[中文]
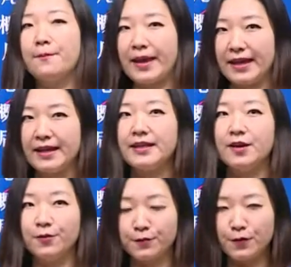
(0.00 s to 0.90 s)
美丽
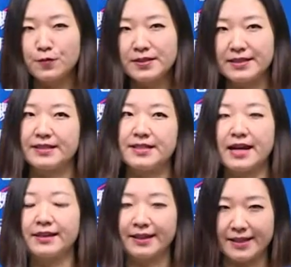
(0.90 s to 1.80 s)
的风景，这
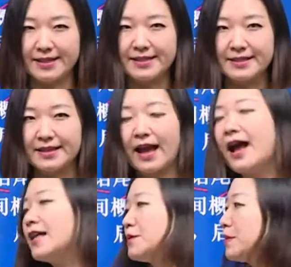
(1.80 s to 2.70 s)
样的一个意思呢？
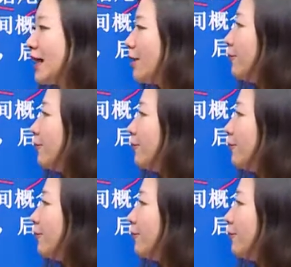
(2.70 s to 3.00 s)
那么它